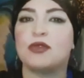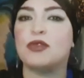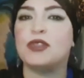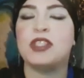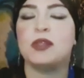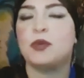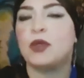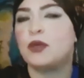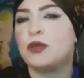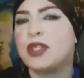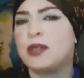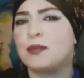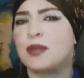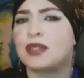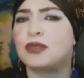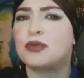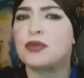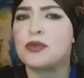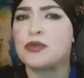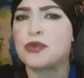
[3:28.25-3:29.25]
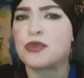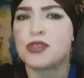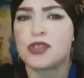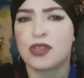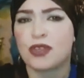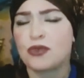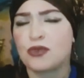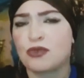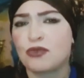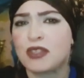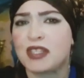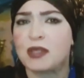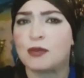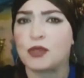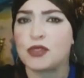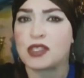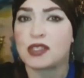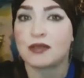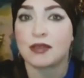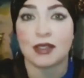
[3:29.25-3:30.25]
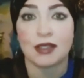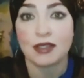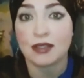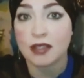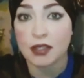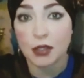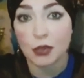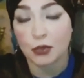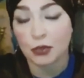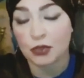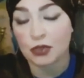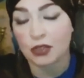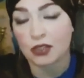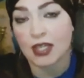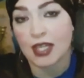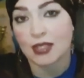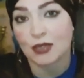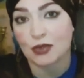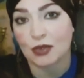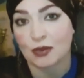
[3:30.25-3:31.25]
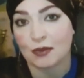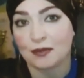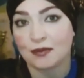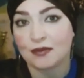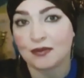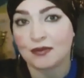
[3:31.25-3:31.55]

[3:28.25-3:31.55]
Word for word: Ne dites pas oui parce que je jeûne, je suis démotivé. Ça n'a aucune relation.